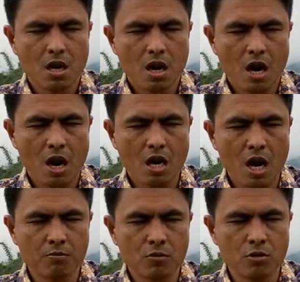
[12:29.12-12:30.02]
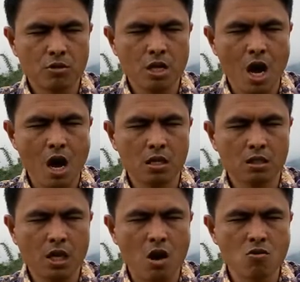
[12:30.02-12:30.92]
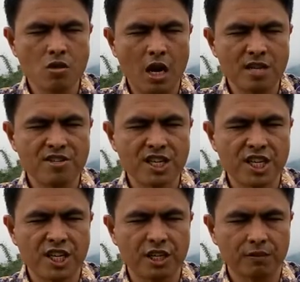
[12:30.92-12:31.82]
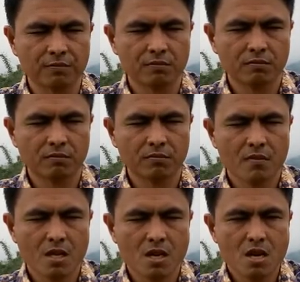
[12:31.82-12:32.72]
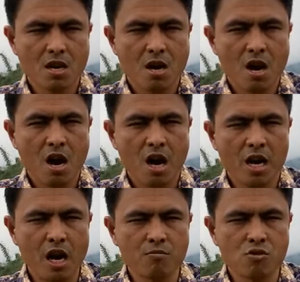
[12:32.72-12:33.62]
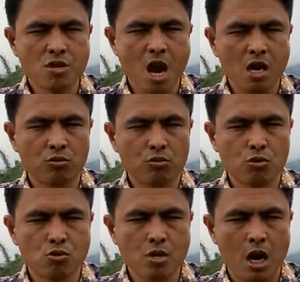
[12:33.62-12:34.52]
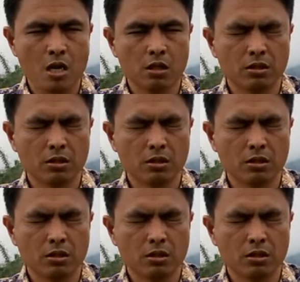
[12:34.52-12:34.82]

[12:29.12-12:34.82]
anakmu yang kau kasihi, anakmu yang tunggal.